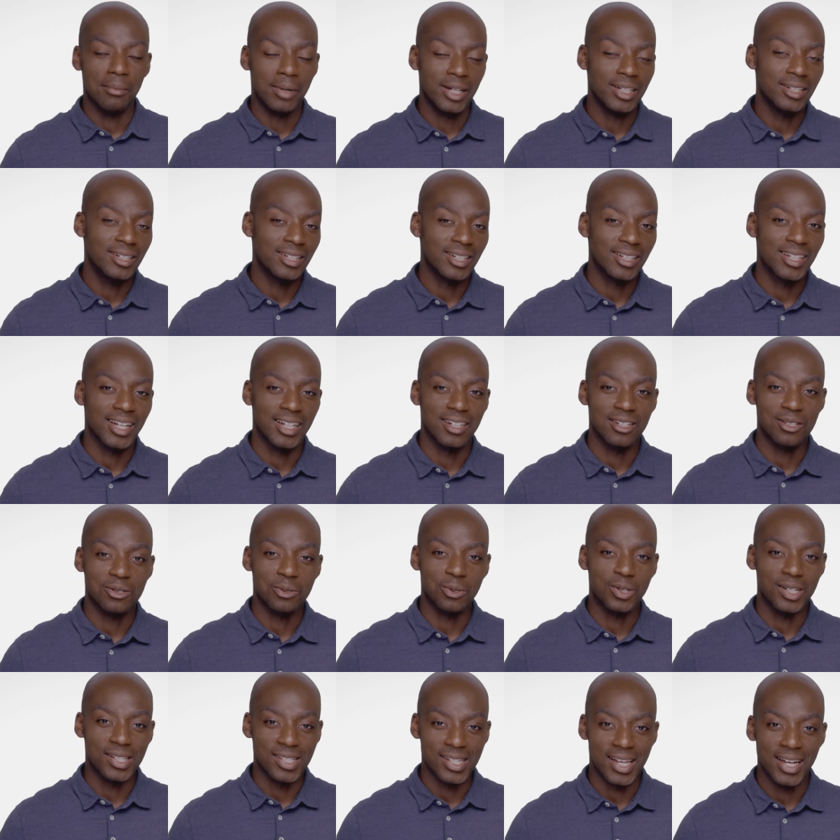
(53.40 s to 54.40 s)
Am Ende kann es
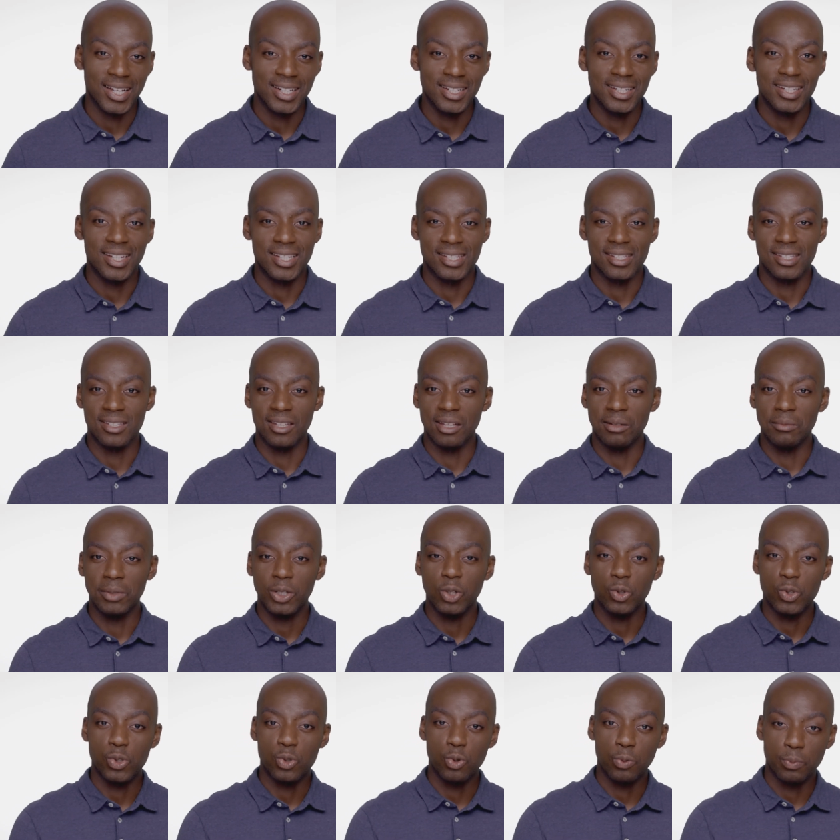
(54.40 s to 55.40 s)
sogar sein, dass Sie den
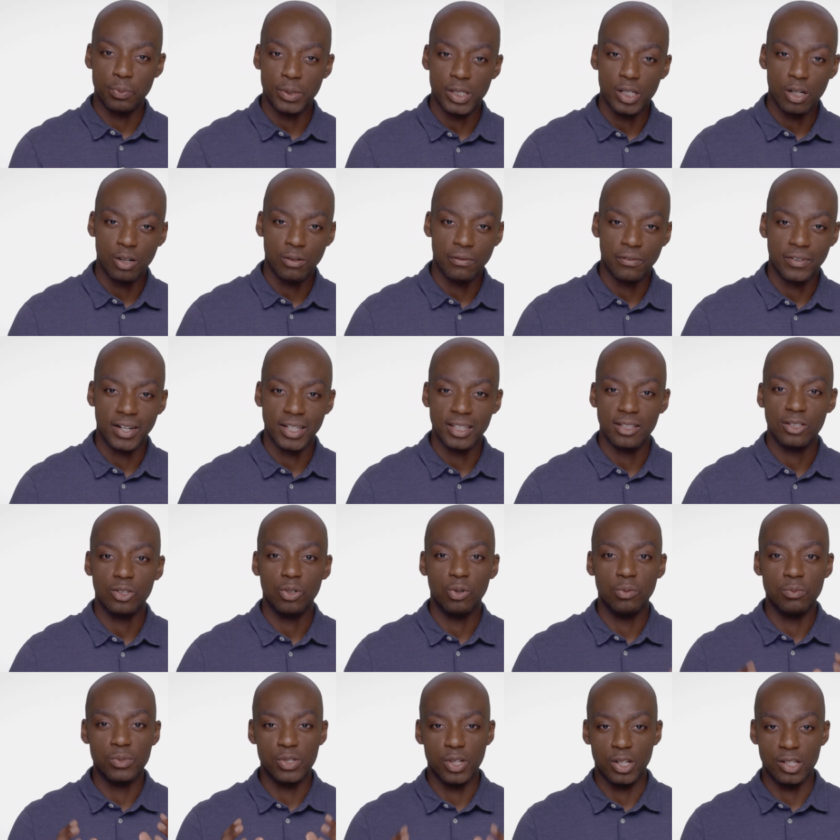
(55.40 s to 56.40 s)
Mikroskopieaufwand
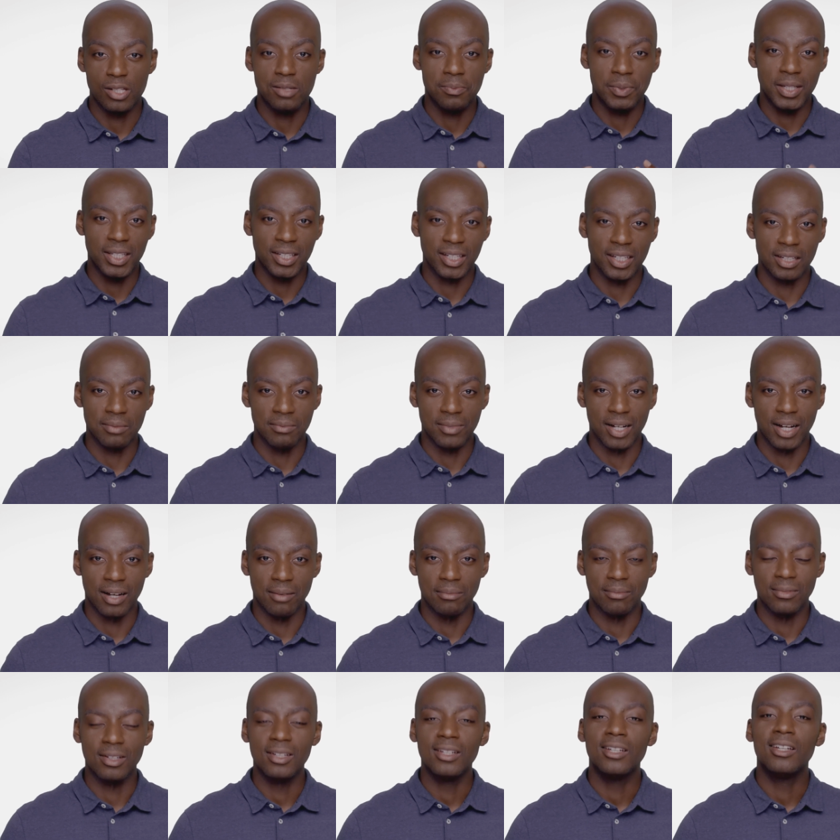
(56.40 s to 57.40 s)
umsonst betrieben
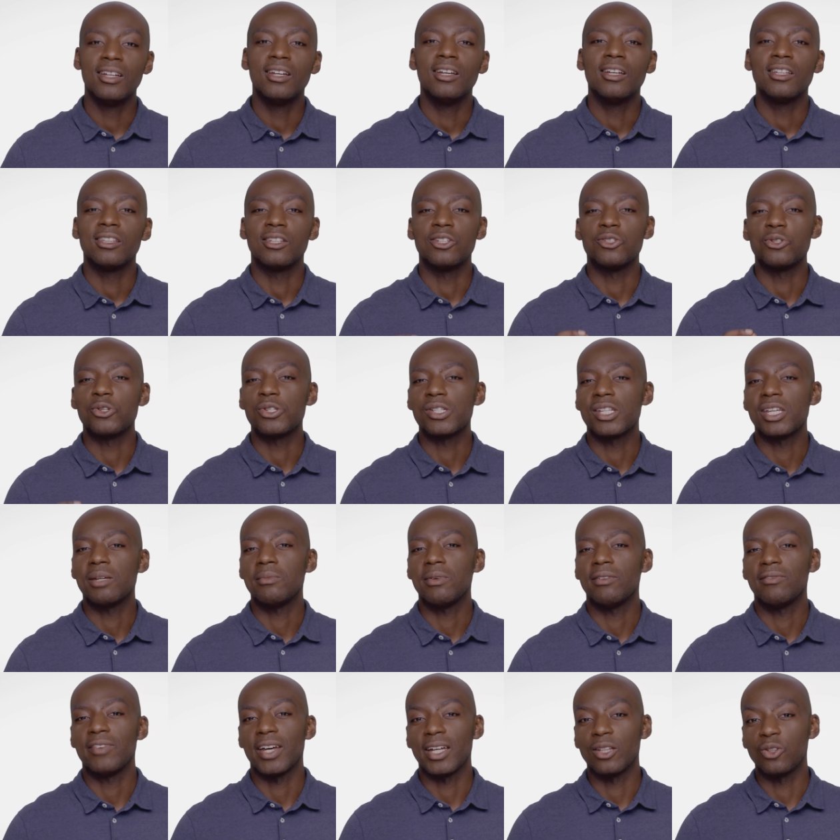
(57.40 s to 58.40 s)
haben. Die
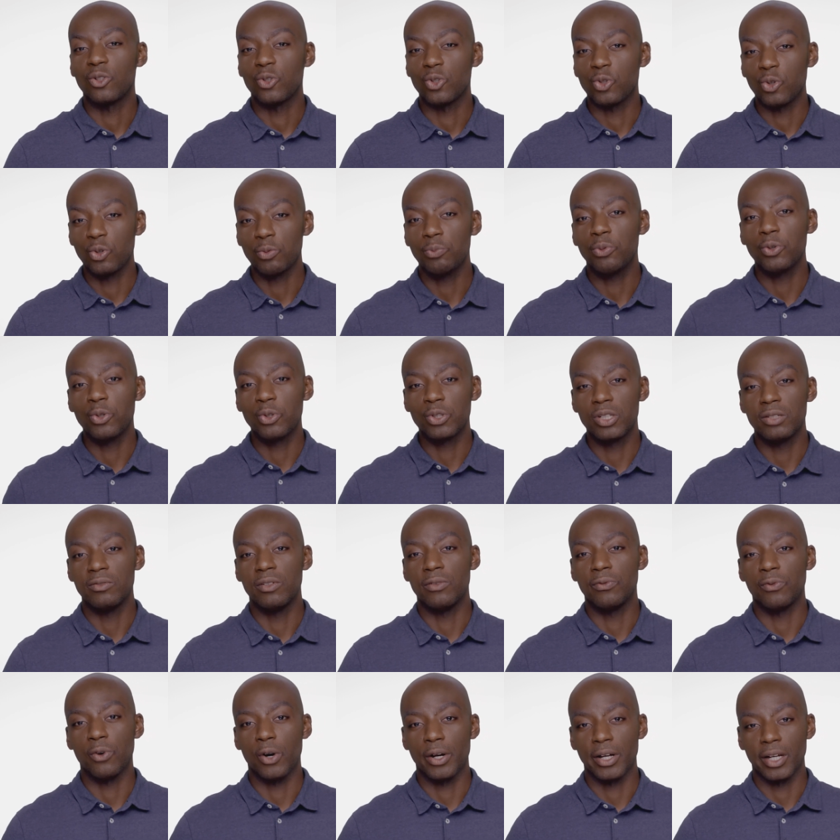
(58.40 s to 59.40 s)
Systeme werden durch
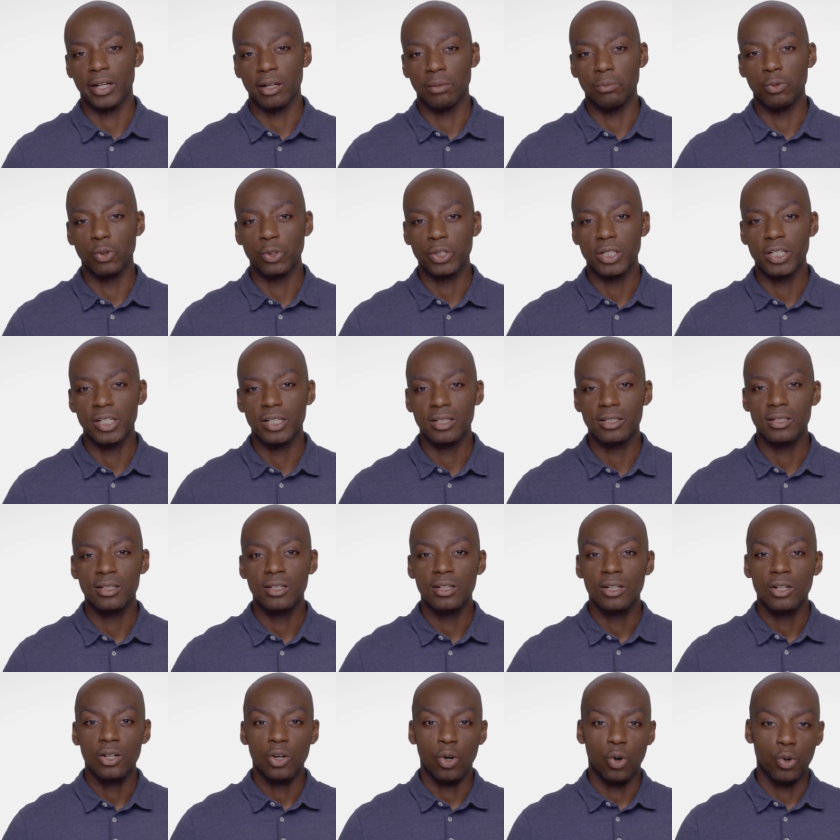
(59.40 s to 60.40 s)
unproduktive Vorgänge blockiert
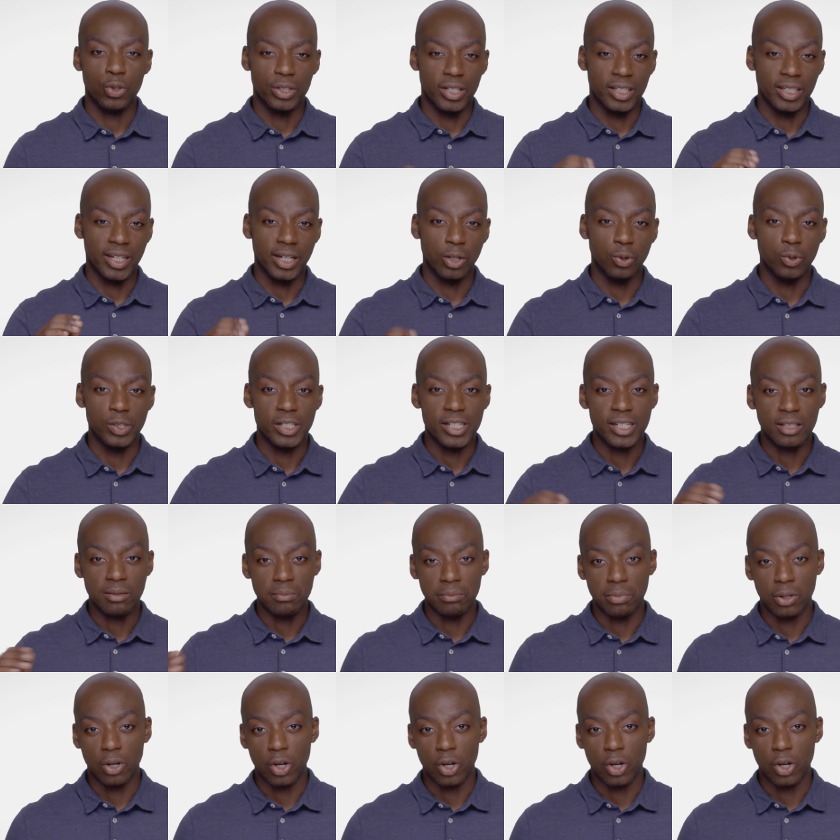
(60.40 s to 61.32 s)
und in regulierten